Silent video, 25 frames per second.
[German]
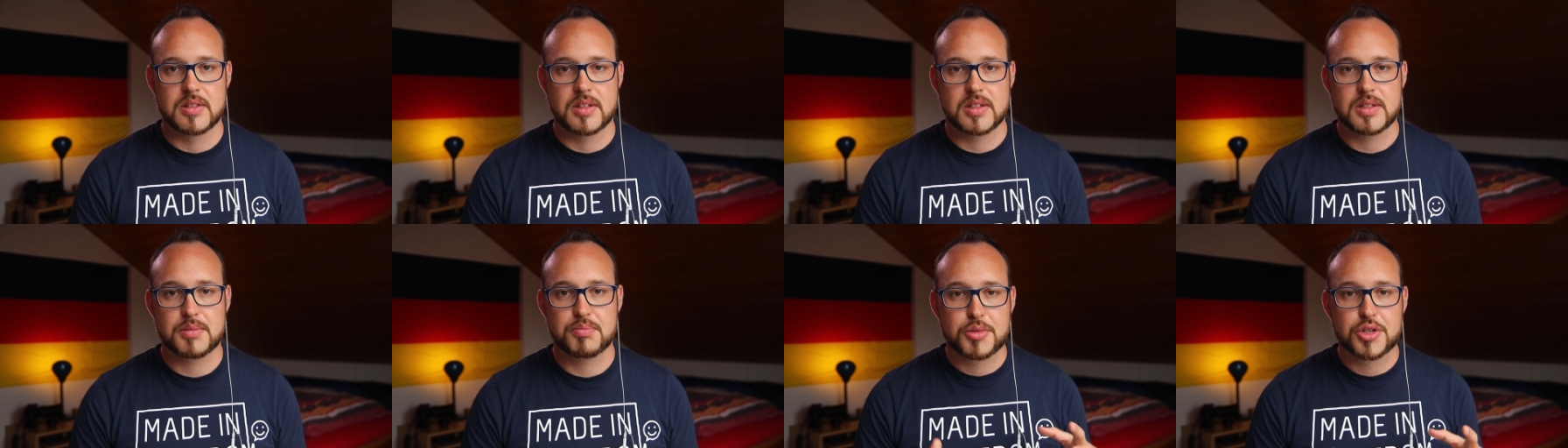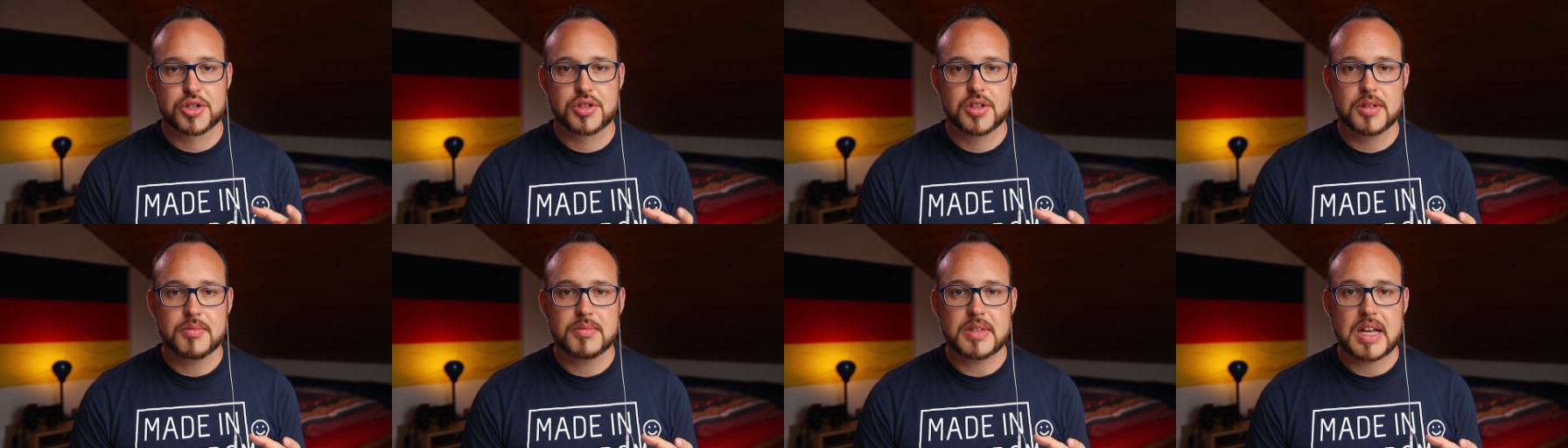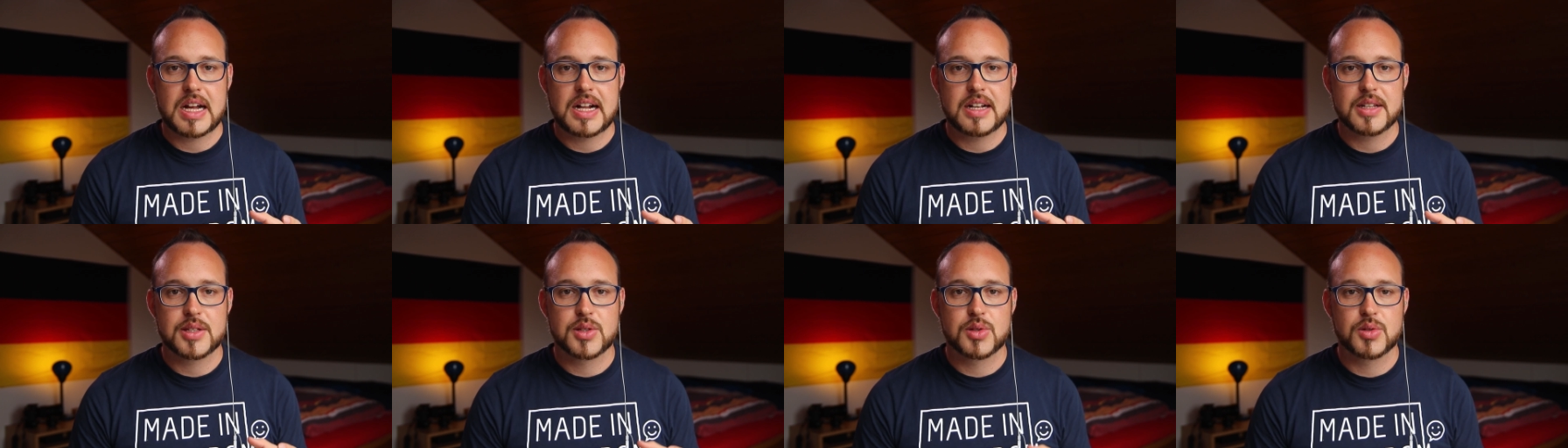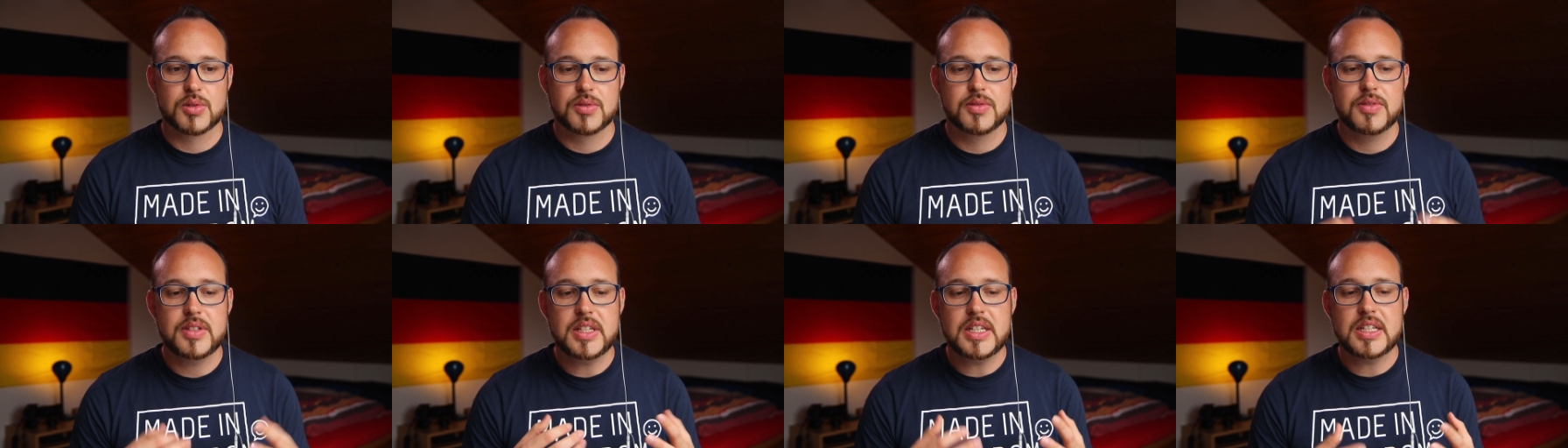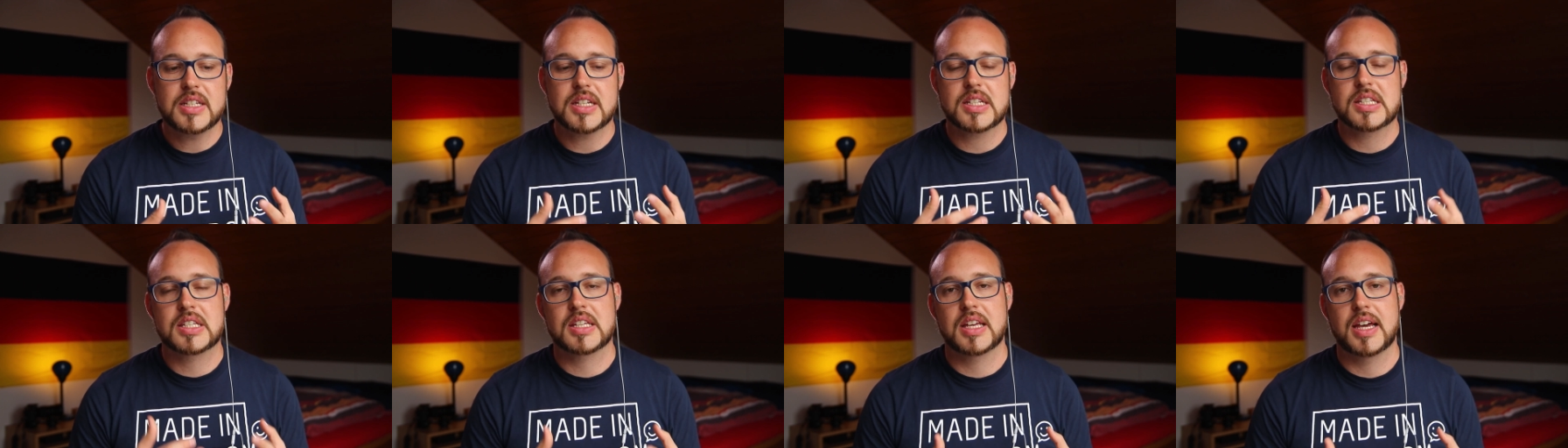Es bestimmt also, wie
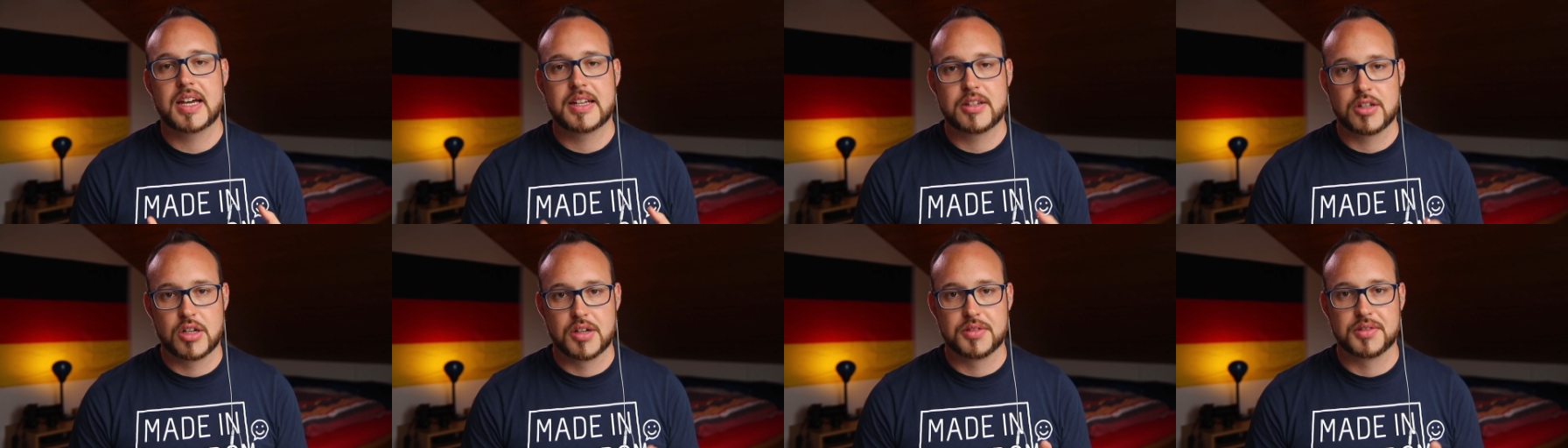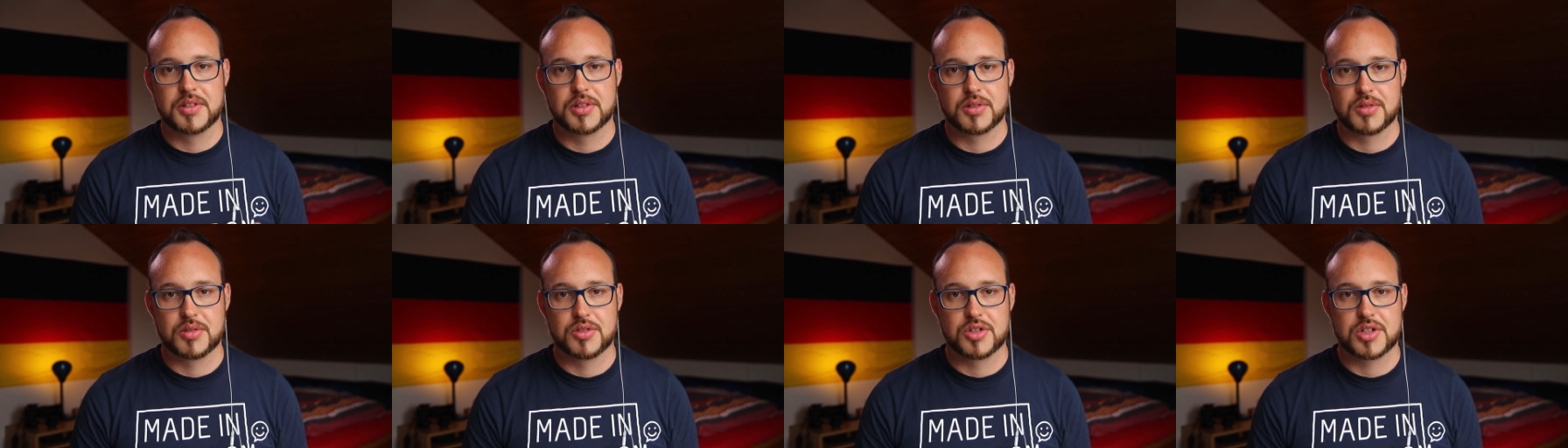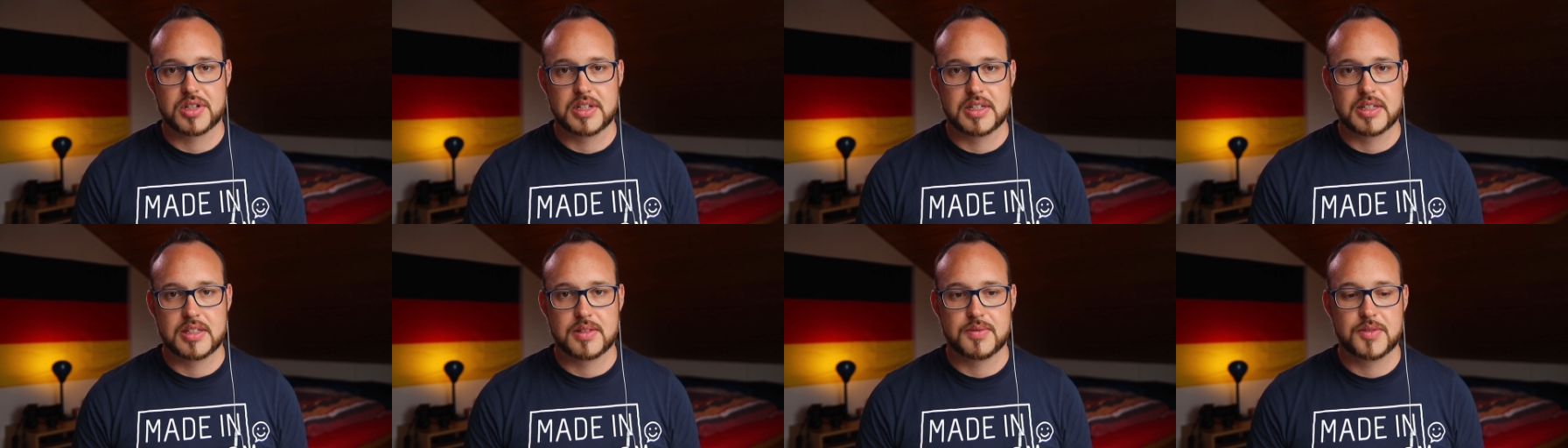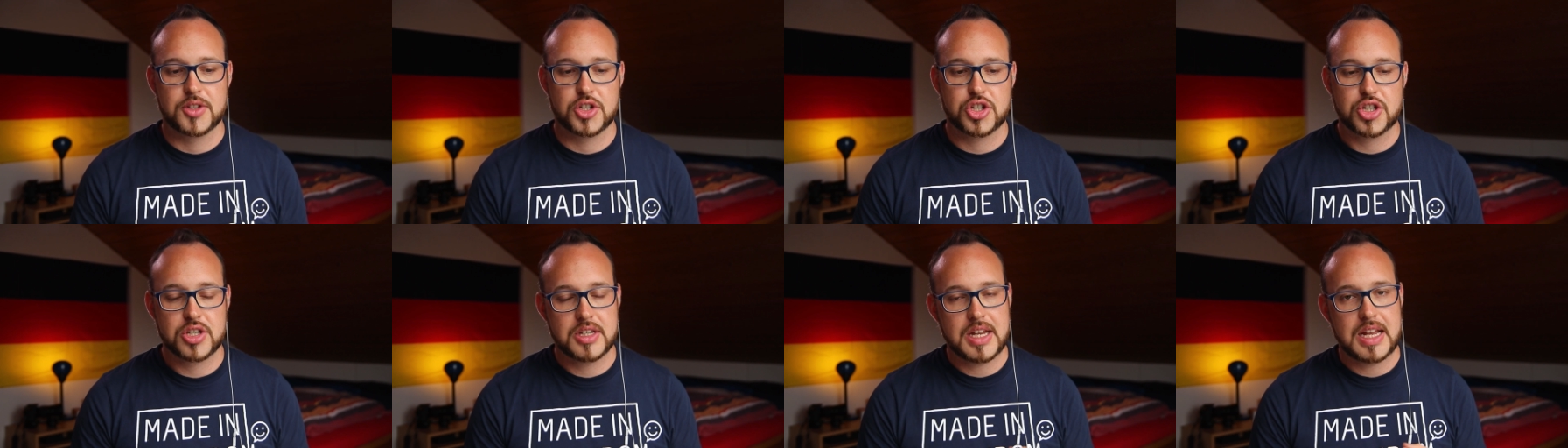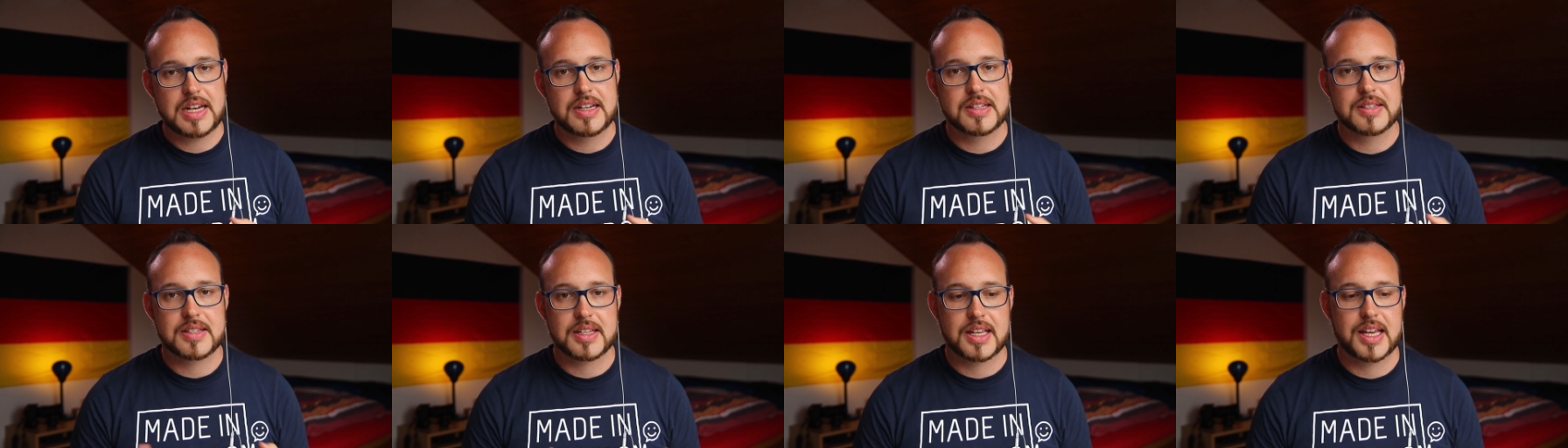das Gate öffnet und schließt, wie
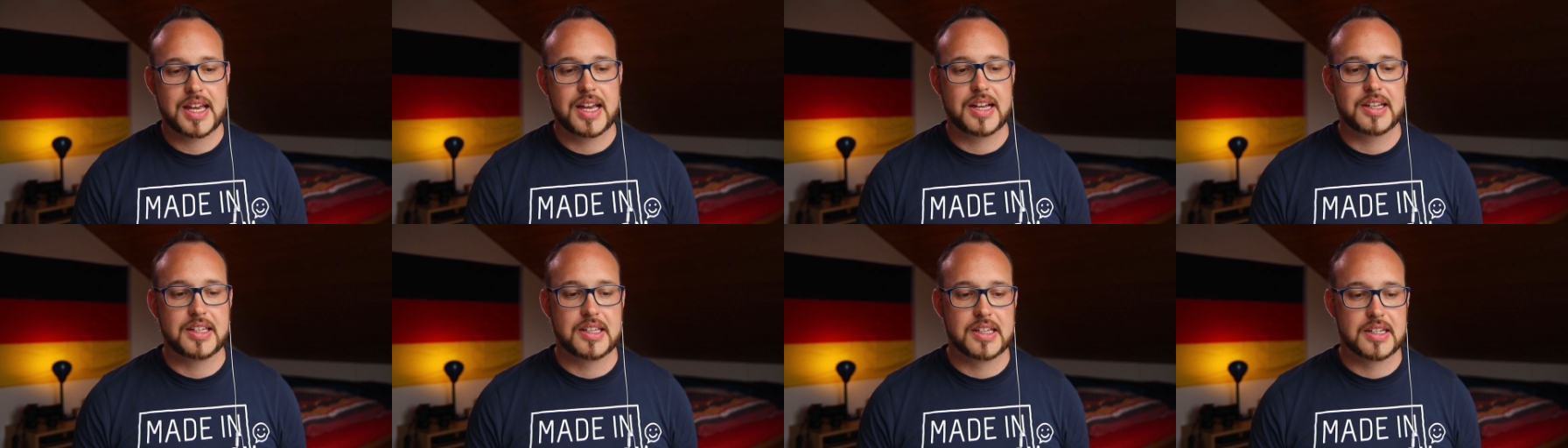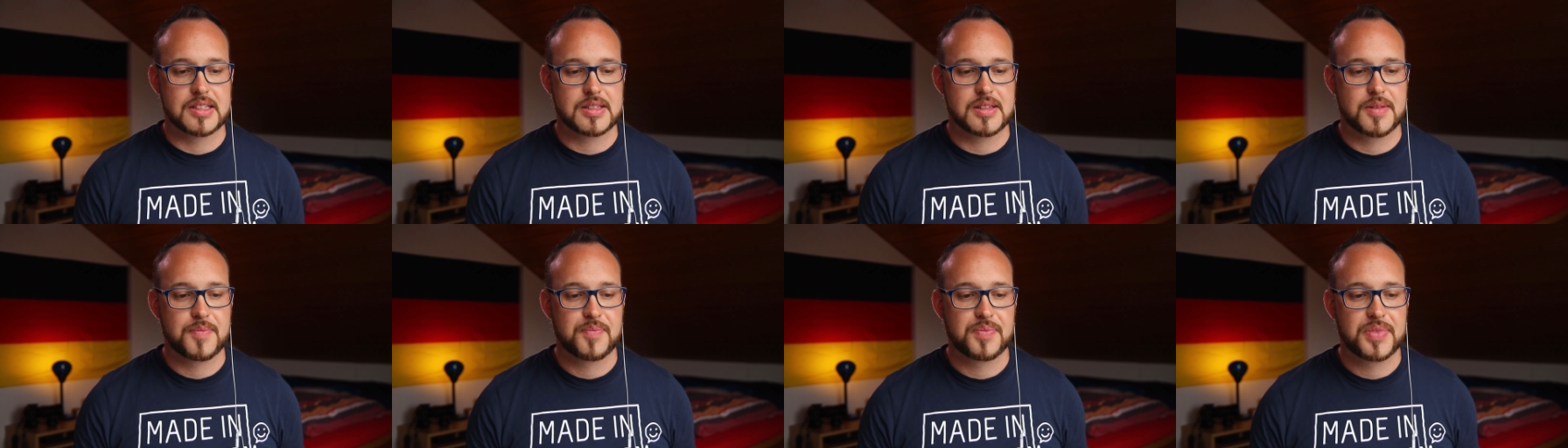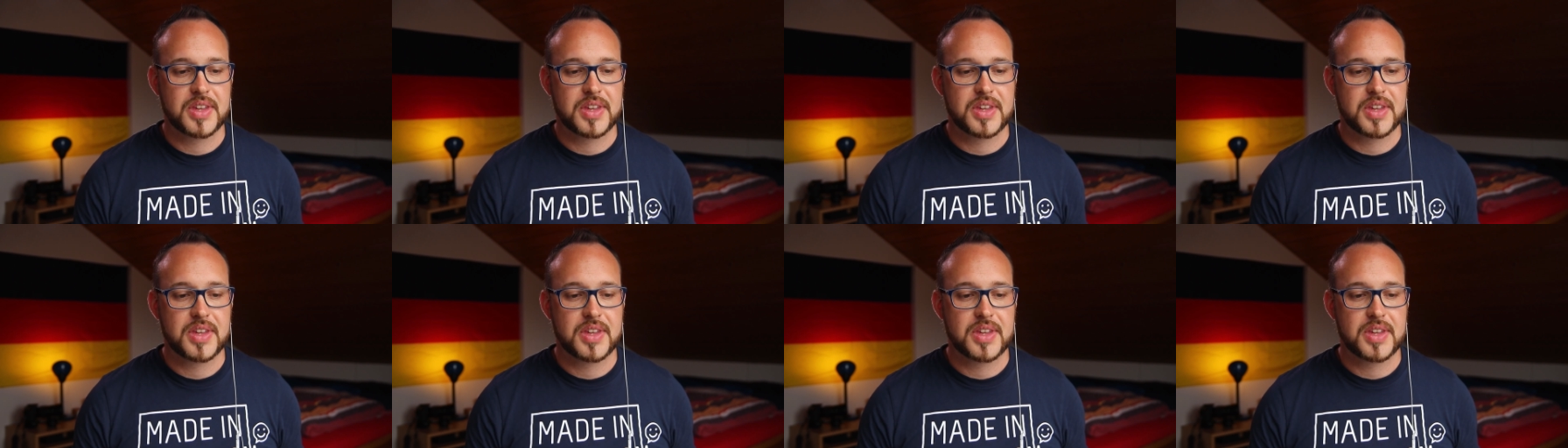schnell es reagiert.